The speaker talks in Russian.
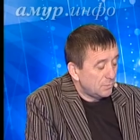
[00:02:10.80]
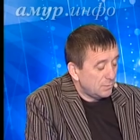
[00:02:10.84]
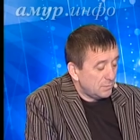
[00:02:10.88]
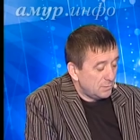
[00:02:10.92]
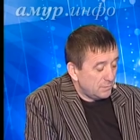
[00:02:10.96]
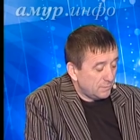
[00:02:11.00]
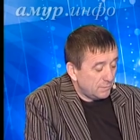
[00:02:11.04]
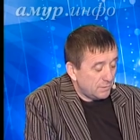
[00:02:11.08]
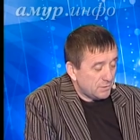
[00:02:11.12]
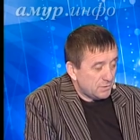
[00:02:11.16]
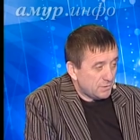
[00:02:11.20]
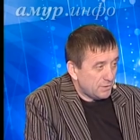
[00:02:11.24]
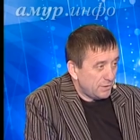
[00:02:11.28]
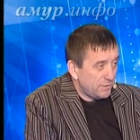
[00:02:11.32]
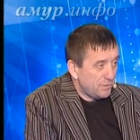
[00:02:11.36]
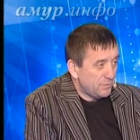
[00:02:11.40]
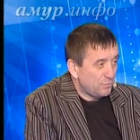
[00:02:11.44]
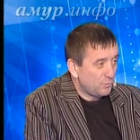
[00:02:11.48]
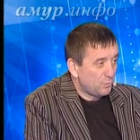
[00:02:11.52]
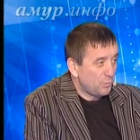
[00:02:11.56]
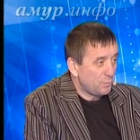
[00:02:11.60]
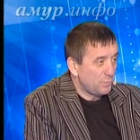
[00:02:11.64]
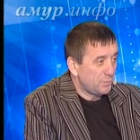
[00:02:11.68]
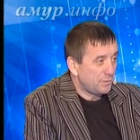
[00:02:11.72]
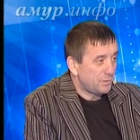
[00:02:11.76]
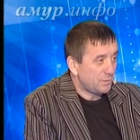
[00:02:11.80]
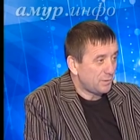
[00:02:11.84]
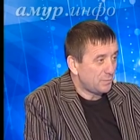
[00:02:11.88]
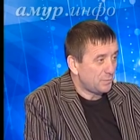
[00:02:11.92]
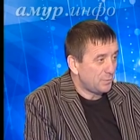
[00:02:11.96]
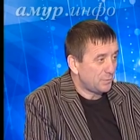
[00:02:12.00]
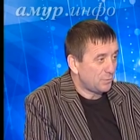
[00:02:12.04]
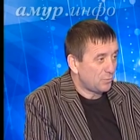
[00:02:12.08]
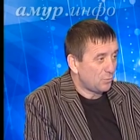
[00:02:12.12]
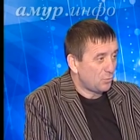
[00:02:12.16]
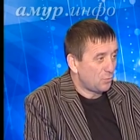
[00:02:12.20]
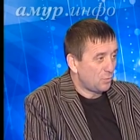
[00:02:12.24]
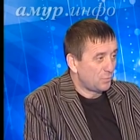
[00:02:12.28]
есть ваш арифмометр
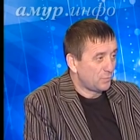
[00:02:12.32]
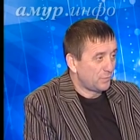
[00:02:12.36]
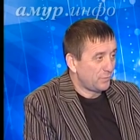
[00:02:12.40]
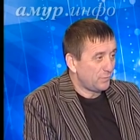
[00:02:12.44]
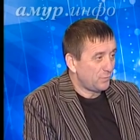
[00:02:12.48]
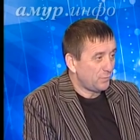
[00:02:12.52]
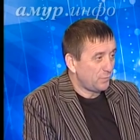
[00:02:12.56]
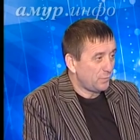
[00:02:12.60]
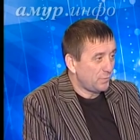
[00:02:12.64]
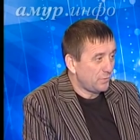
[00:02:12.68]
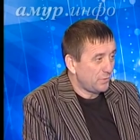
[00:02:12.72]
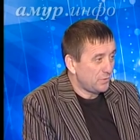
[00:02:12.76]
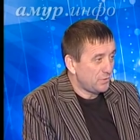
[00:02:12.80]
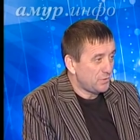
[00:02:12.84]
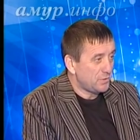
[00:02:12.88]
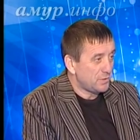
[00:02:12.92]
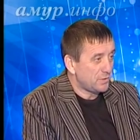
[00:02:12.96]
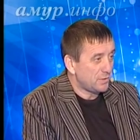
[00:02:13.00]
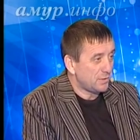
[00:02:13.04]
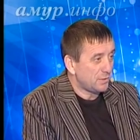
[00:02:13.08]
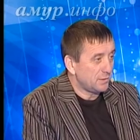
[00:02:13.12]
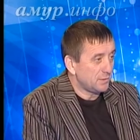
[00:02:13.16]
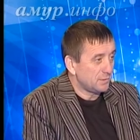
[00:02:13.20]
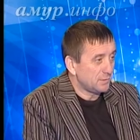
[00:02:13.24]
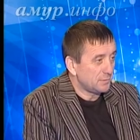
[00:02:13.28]
по-другому все пересчитал?